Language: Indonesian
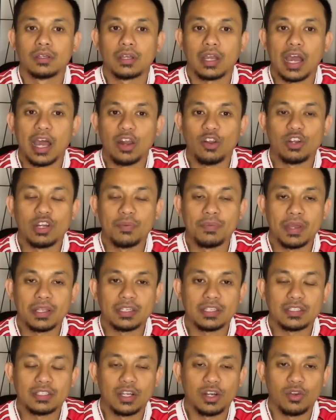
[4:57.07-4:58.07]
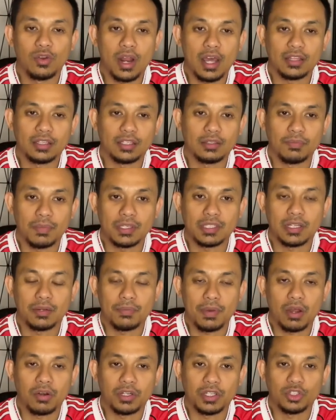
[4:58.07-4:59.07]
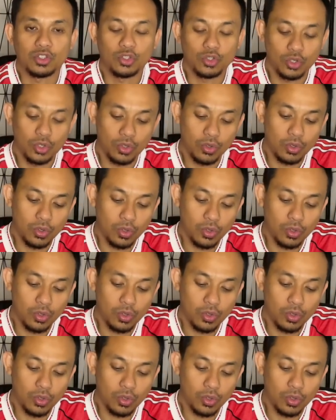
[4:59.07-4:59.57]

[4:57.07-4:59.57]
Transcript: kalau di Manchester United Mason Mount itu